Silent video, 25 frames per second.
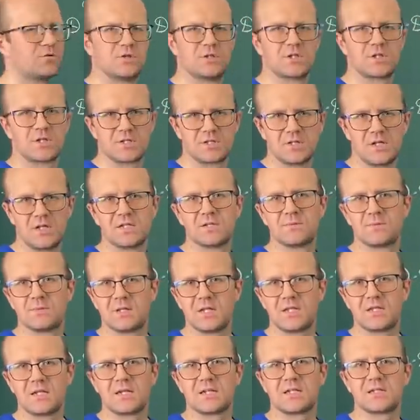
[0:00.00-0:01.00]
То есть, казалось бы,
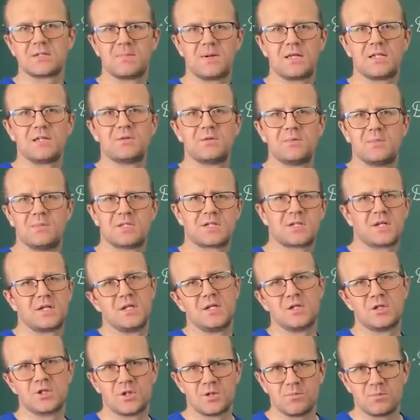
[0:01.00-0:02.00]
надо рассматривать
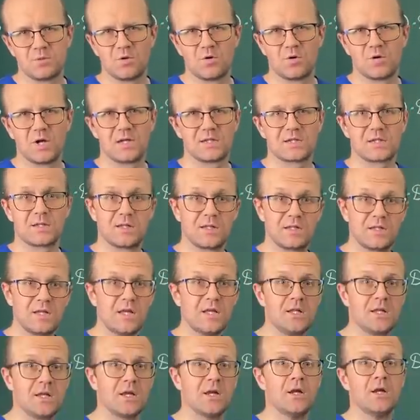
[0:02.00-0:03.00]
бесконечно много
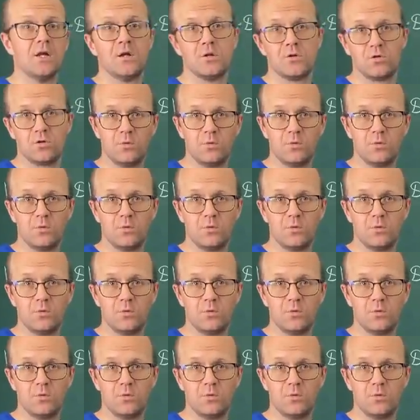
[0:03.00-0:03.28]
отклонений,